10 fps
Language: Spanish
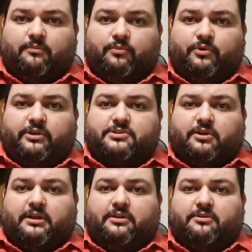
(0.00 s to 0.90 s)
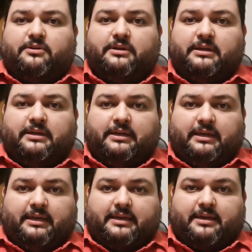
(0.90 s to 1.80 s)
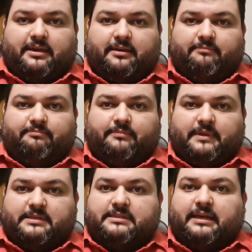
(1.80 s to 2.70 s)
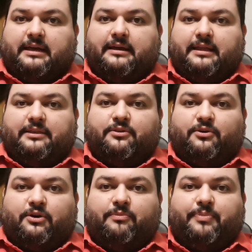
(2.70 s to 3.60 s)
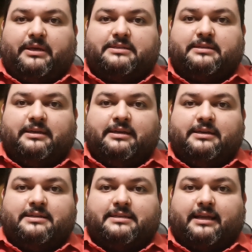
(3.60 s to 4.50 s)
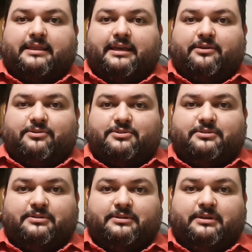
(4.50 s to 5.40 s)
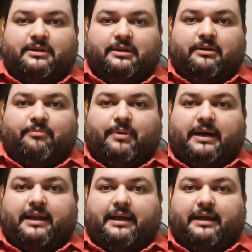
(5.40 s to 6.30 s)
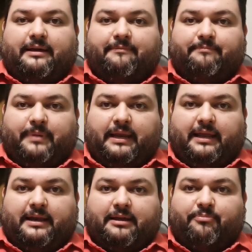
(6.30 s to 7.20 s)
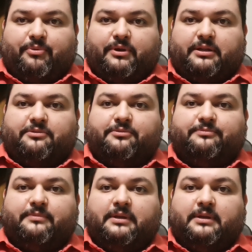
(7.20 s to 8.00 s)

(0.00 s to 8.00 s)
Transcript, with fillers: muy sólido y que está dando golpes certeros para pelear el campeonato.